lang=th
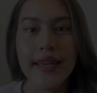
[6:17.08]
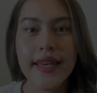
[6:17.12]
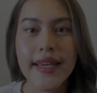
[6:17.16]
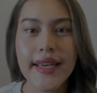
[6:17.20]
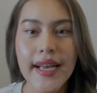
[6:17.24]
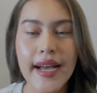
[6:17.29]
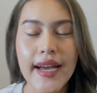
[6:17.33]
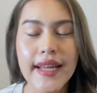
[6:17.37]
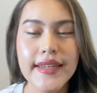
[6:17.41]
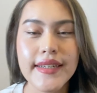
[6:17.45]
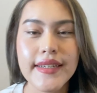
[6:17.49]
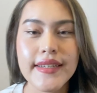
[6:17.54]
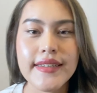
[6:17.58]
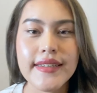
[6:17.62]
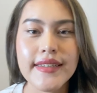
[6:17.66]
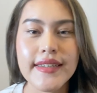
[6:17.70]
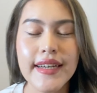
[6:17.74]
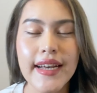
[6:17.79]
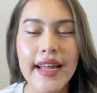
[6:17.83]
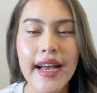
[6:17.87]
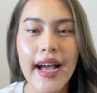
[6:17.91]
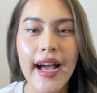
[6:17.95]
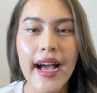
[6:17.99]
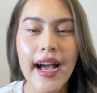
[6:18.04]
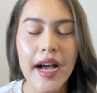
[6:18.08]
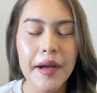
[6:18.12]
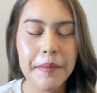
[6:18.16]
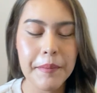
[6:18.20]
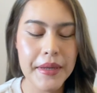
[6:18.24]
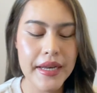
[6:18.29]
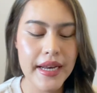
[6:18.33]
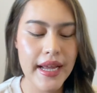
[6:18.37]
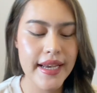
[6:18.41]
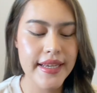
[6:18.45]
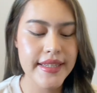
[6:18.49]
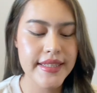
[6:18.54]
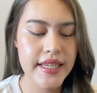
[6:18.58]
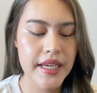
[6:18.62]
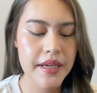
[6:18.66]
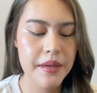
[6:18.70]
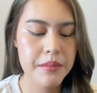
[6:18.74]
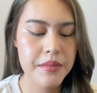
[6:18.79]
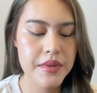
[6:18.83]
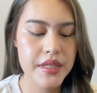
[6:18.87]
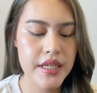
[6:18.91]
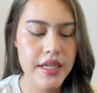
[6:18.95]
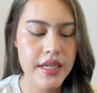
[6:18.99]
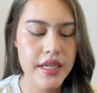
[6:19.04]
อีกอันนึงนะคะเป็นไอเท
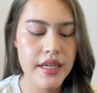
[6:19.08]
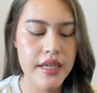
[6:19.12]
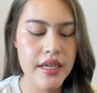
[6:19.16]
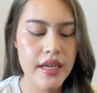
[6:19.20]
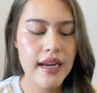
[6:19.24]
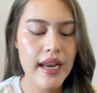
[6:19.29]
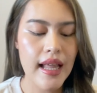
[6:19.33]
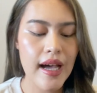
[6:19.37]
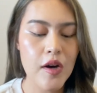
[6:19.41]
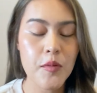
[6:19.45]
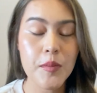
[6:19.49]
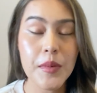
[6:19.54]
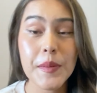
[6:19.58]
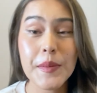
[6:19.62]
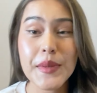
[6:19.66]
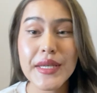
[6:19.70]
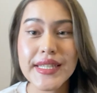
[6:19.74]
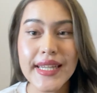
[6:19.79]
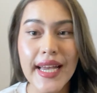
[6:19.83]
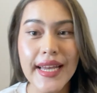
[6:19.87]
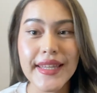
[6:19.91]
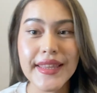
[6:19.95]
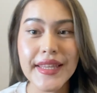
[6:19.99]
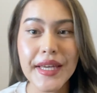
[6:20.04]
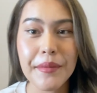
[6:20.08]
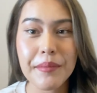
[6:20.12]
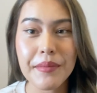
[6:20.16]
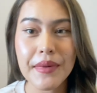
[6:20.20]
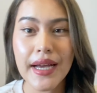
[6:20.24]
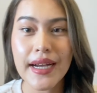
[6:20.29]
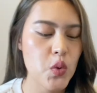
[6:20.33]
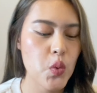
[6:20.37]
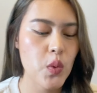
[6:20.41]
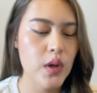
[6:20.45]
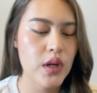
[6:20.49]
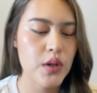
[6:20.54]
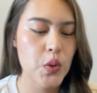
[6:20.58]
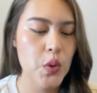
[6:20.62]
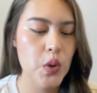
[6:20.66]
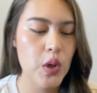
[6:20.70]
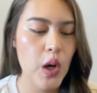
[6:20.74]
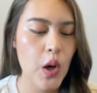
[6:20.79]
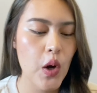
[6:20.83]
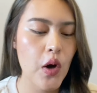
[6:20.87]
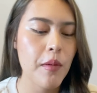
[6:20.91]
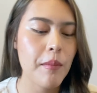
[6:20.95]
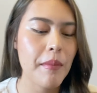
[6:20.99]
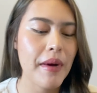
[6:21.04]
มที่เราไม่มีไซส์เต็มนะตัวทด
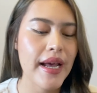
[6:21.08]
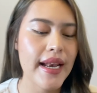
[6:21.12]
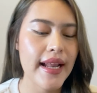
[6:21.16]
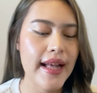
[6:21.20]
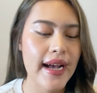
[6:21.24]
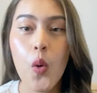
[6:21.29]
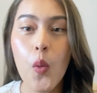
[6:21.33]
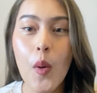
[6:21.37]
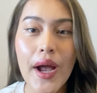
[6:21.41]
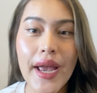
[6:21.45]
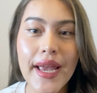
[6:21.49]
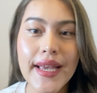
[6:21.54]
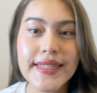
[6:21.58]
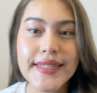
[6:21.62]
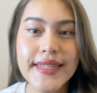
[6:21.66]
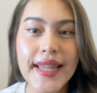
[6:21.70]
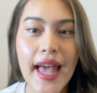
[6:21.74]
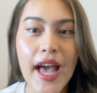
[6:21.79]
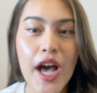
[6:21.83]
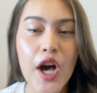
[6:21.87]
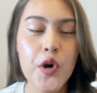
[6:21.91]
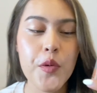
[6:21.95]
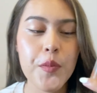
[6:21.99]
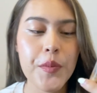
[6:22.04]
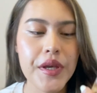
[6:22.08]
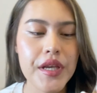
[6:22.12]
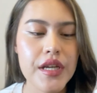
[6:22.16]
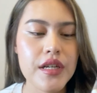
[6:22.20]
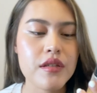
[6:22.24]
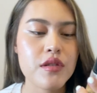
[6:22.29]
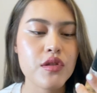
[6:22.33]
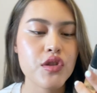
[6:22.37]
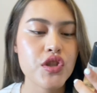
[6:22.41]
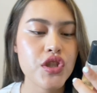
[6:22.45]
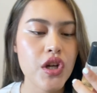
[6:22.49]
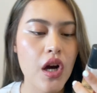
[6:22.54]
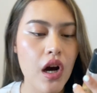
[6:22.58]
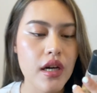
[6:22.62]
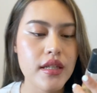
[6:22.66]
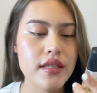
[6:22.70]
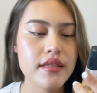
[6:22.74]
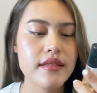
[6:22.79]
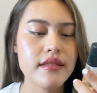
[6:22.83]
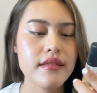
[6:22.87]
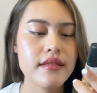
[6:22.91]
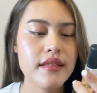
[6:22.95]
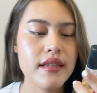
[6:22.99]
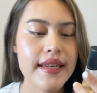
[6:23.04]
ลองมานะ วาย เอส แอล Pure
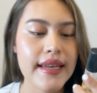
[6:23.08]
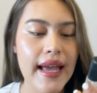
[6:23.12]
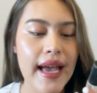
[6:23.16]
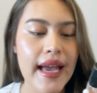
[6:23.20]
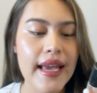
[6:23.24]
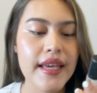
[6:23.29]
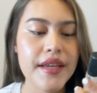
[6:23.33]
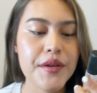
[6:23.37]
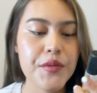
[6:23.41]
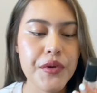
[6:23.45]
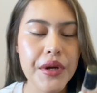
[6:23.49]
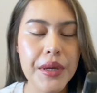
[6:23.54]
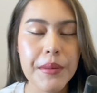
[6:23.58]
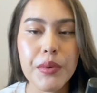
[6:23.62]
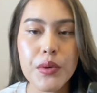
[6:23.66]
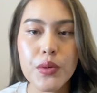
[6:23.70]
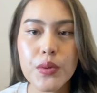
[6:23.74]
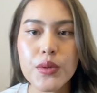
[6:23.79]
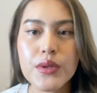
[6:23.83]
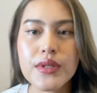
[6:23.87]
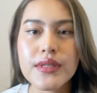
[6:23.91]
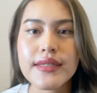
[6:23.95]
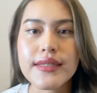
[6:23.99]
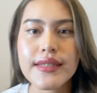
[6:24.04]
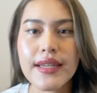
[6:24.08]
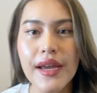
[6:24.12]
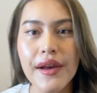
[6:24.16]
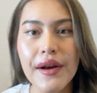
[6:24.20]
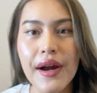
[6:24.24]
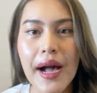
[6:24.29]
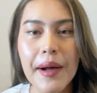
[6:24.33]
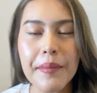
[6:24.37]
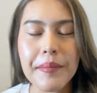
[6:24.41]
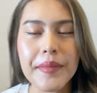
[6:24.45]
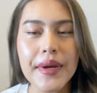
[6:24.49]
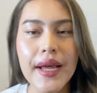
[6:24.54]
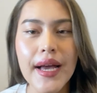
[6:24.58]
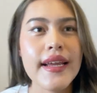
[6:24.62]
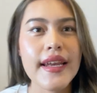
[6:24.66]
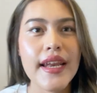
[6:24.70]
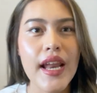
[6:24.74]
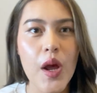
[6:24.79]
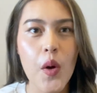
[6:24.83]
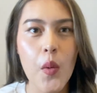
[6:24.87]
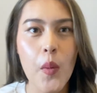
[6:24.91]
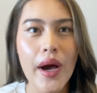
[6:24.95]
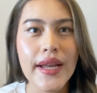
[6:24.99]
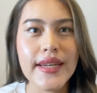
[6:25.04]
Shots Night Reboot Serum นะ
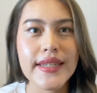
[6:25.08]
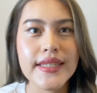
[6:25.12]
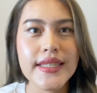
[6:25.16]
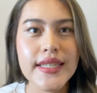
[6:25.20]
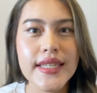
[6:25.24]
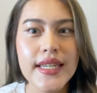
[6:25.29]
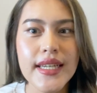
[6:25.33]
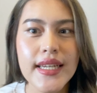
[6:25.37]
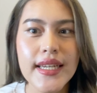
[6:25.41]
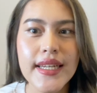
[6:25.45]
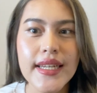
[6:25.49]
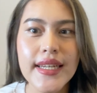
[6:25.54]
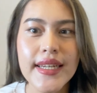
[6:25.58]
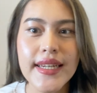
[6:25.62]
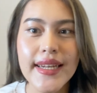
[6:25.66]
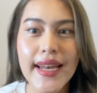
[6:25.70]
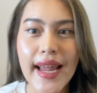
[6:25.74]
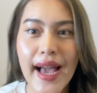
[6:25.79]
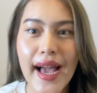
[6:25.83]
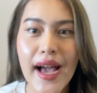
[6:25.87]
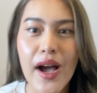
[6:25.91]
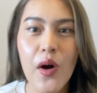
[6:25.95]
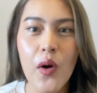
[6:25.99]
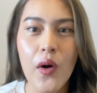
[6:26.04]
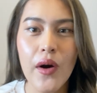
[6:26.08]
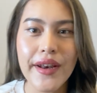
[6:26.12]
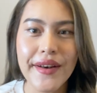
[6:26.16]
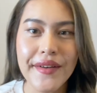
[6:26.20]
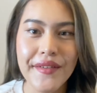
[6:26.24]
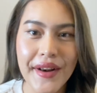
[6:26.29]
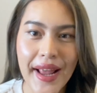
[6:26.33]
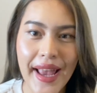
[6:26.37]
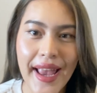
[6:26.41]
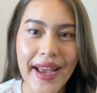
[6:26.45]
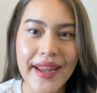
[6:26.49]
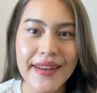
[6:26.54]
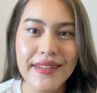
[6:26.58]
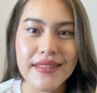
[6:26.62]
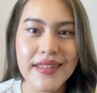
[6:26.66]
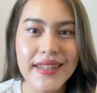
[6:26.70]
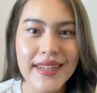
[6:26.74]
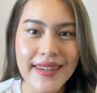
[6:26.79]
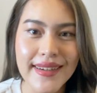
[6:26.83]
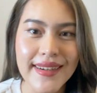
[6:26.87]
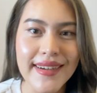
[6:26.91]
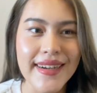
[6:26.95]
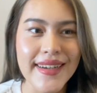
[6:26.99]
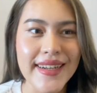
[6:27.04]
ในวันที่หน้าอ่อนแรงเหลือ
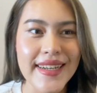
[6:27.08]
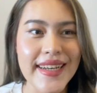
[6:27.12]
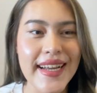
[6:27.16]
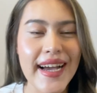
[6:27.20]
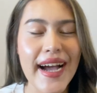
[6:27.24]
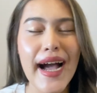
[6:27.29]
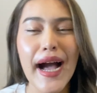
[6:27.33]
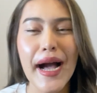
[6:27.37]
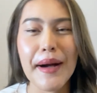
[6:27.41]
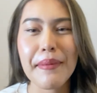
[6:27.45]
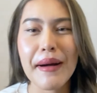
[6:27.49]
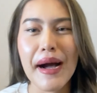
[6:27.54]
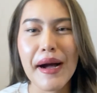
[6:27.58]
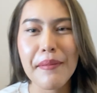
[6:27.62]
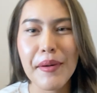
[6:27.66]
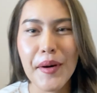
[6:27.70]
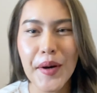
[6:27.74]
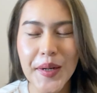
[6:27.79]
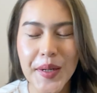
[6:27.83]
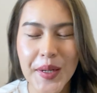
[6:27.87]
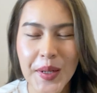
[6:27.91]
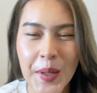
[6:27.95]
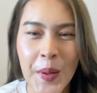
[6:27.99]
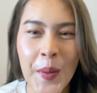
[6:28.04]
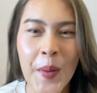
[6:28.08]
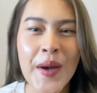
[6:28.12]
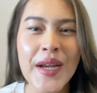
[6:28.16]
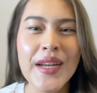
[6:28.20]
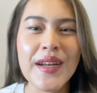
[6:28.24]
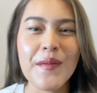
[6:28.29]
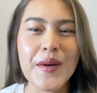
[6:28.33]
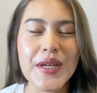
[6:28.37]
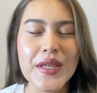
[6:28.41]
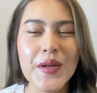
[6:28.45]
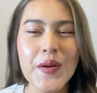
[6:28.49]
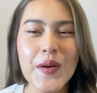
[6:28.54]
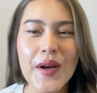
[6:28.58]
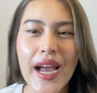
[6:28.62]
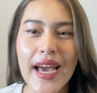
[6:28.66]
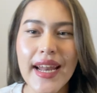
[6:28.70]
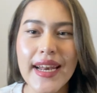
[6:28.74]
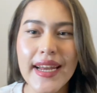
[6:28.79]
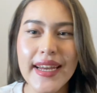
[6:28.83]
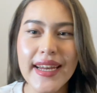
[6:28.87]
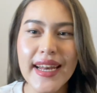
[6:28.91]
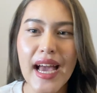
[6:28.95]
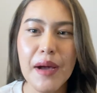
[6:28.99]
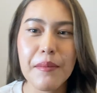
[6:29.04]
เกินนะคะพักผ่อนน้อยหรือว่าต้องการ
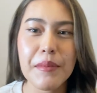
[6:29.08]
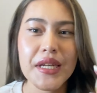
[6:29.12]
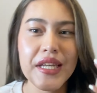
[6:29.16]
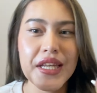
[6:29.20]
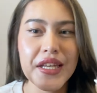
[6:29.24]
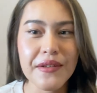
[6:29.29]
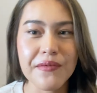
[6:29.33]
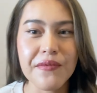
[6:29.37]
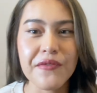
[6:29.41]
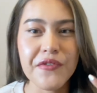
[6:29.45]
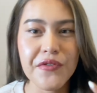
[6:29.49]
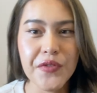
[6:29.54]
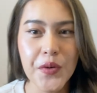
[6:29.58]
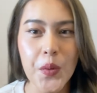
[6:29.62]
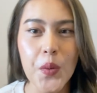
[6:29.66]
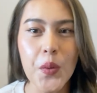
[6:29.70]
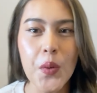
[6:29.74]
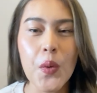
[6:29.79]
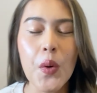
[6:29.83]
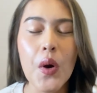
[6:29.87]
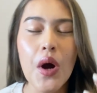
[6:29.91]
ให้หน้ามันอิ่มฟู